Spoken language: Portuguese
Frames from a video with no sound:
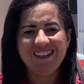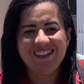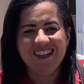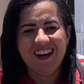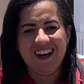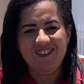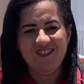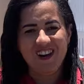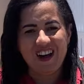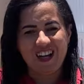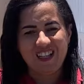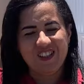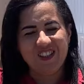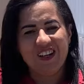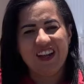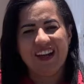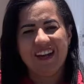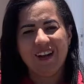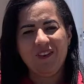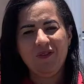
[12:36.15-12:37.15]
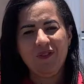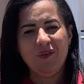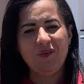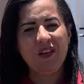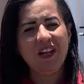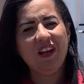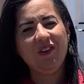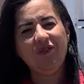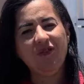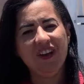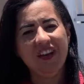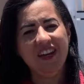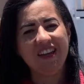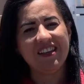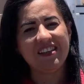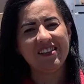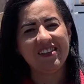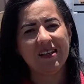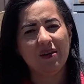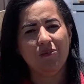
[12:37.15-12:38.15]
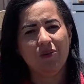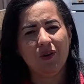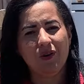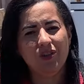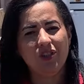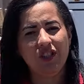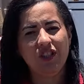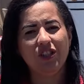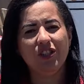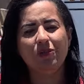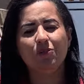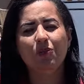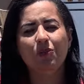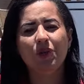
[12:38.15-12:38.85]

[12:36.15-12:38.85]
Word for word: Te aguardo lá na Família Feliz, tá bom, gente?